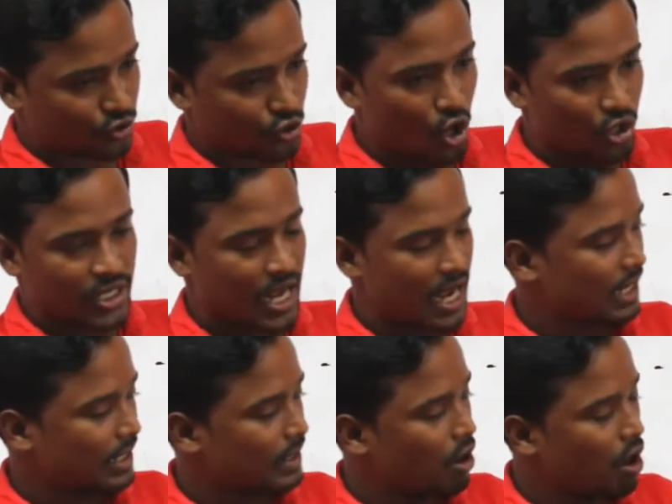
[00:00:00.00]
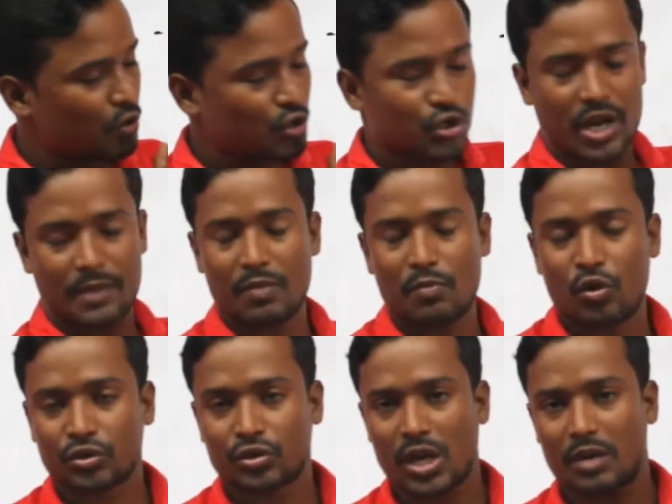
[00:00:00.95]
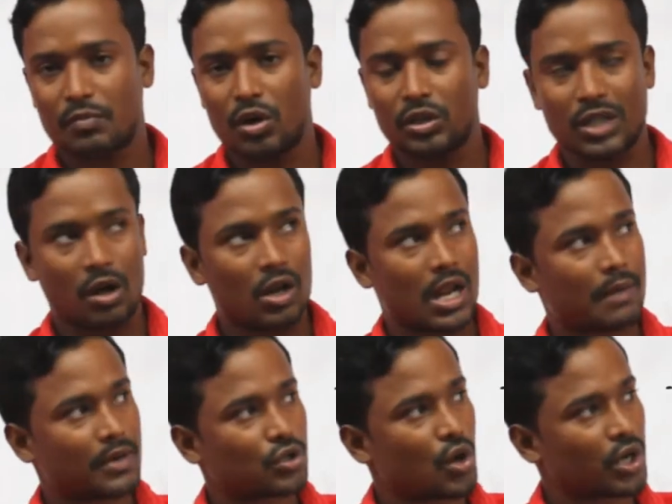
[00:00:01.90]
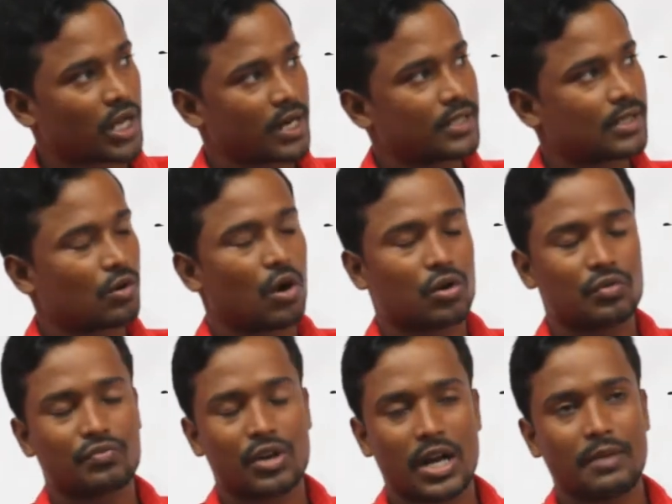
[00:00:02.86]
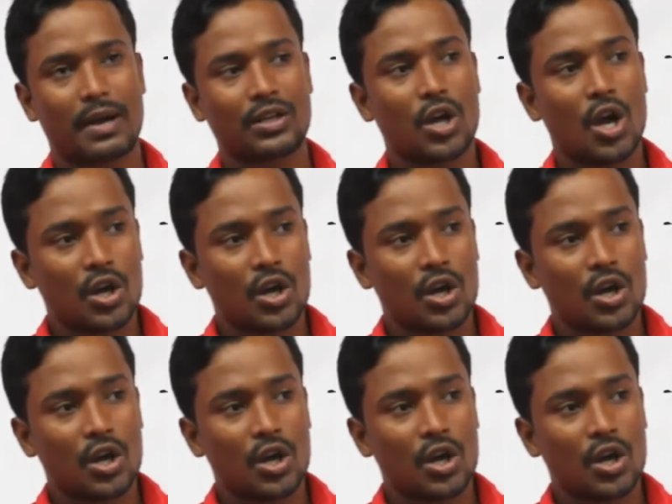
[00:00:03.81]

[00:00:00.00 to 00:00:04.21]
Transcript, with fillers: শখটা অবশ্যই আমরা মুখস্থ রাখবো তাহলে আমরা সরকারের যে গঠন প্রণালী বা